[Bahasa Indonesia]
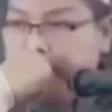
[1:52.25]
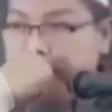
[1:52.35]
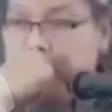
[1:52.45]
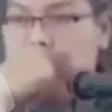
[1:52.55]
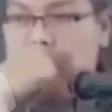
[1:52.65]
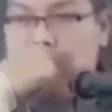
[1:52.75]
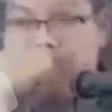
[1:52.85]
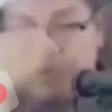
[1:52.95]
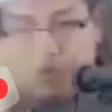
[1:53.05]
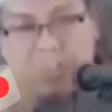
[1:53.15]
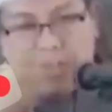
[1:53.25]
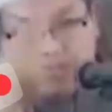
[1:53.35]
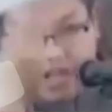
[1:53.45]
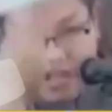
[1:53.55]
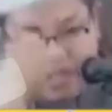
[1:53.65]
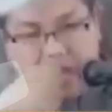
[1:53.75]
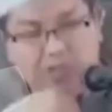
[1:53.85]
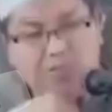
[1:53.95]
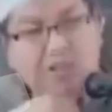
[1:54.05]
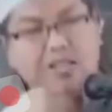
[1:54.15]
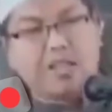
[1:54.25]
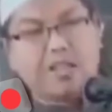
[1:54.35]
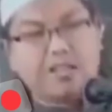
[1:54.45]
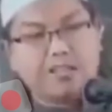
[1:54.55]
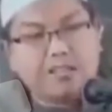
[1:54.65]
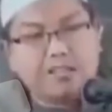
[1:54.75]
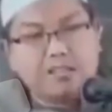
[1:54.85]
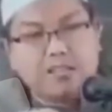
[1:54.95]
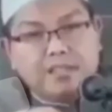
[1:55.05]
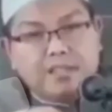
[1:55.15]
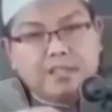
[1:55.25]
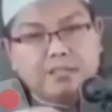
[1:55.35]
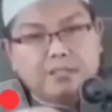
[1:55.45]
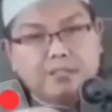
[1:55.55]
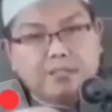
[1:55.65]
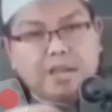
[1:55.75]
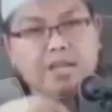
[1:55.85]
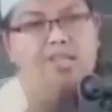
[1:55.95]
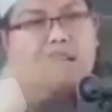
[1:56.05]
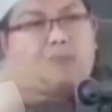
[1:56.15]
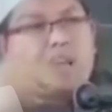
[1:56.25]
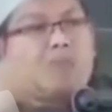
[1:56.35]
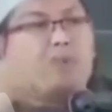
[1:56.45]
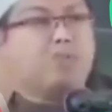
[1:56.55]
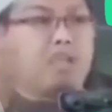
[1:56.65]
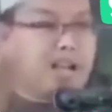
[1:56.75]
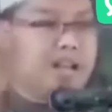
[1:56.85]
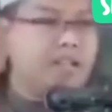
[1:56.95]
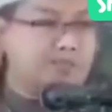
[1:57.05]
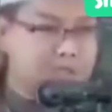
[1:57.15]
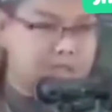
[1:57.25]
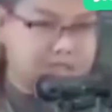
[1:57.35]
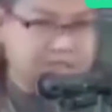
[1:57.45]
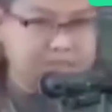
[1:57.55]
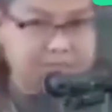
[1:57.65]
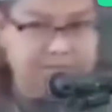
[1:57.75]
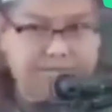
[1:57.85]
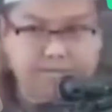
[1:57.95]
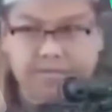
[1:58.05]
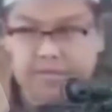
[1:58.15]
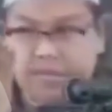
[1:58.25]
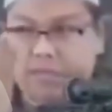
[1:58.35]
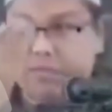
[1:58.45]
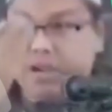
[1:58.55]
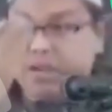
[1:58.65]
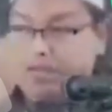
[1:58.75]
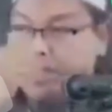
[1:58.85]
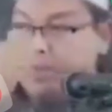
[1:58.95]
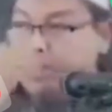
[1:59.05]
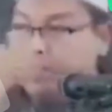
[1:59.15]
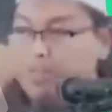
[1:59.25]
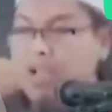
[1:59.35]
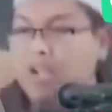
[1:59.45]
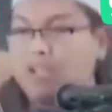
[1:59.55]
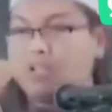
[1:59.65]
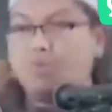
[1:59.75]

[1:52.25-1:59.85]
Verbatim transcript: Sama Imam Syafi'i juga dalam kitab Al-Um mengatakan, barang siapa yang merusak alat musik, maka tidak boleh minta